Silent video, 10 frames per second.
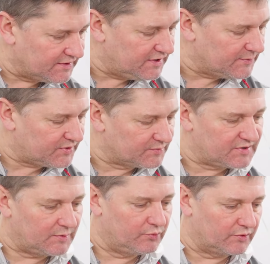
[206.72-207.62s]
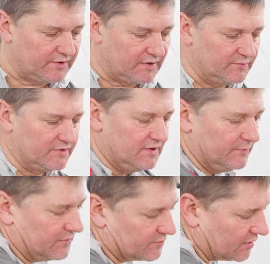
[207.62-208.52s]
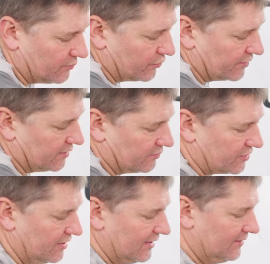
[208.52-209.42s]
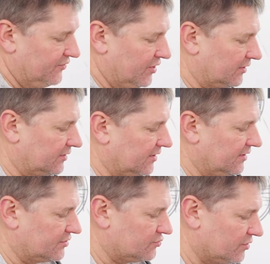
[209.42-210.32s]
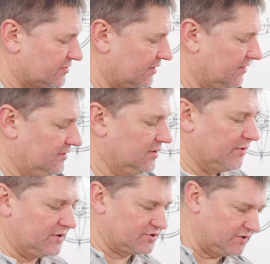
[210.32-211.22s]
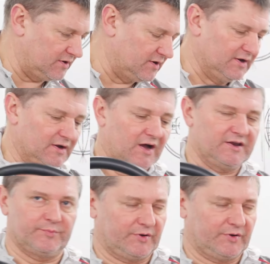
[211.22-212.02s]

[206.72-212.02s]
гибким заборником, с гибким заборником. Некоторые насосы небольшие, они